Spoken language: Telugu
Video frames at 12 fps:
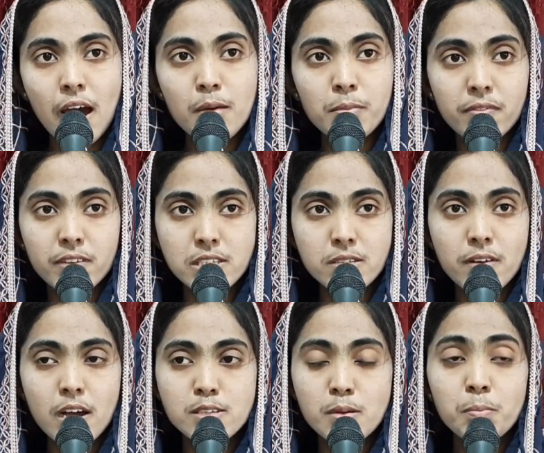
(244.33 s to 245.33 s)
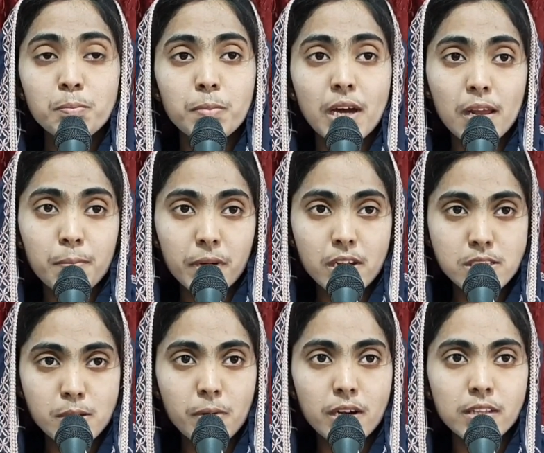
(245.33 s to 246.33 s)
ఆమె విశ్వాసం
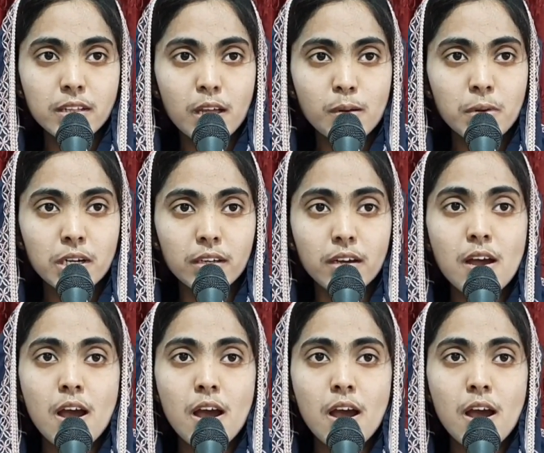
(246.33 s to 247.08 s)
బలపరచబడింది అనమాట